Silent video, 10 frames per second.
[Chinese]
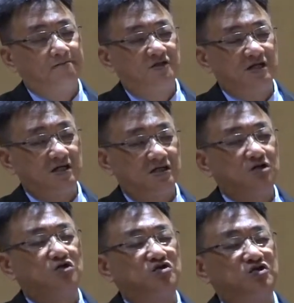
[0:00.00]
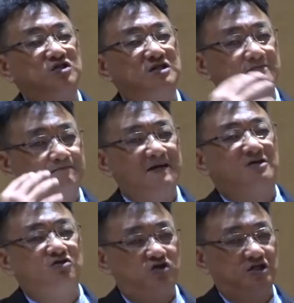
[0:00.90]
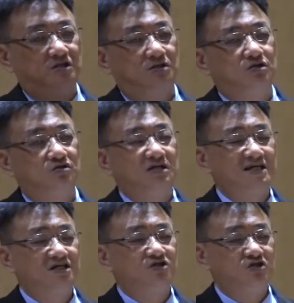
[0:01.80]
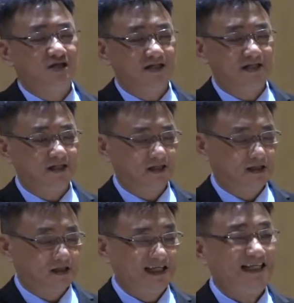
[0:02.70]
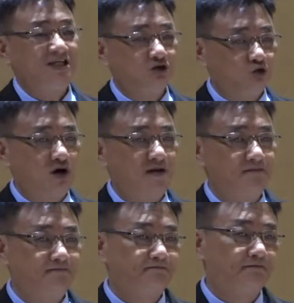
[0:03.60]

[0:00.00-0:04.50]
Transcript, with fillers: 在哥罗西的背景有那些异端